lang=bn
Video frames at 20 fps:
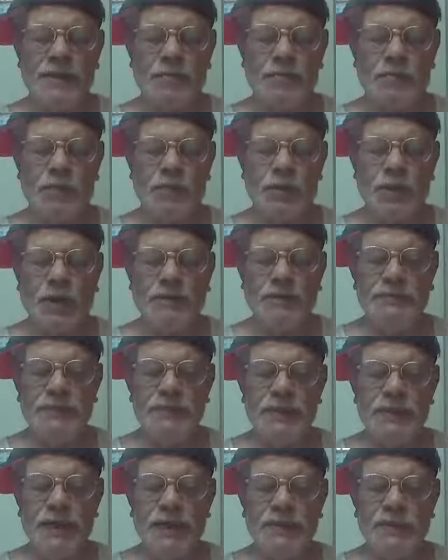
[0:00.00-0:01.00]

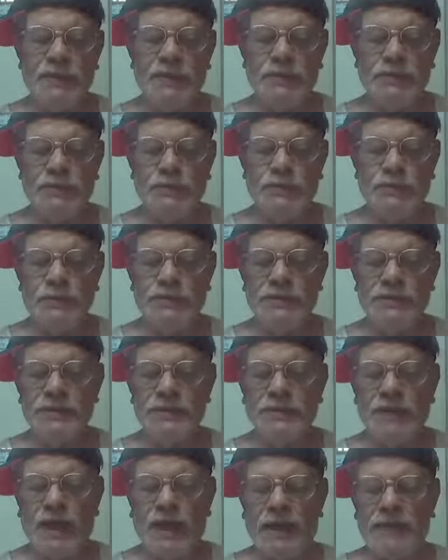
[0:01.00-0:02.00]
মোরাভিয়ার দুইটি
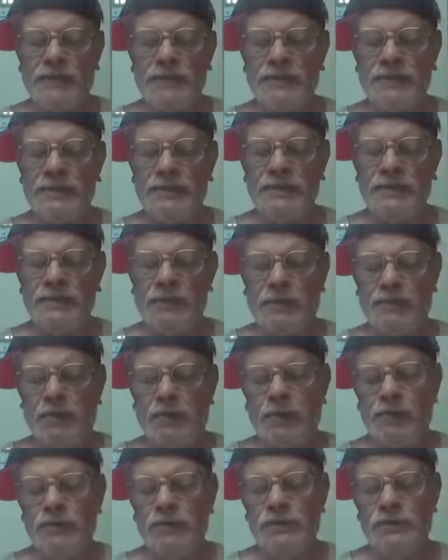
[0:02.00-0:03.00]
নারী
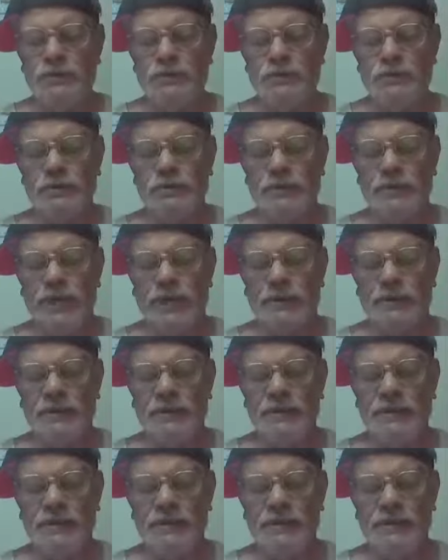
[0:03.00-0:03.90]
কেবলই দুই নারী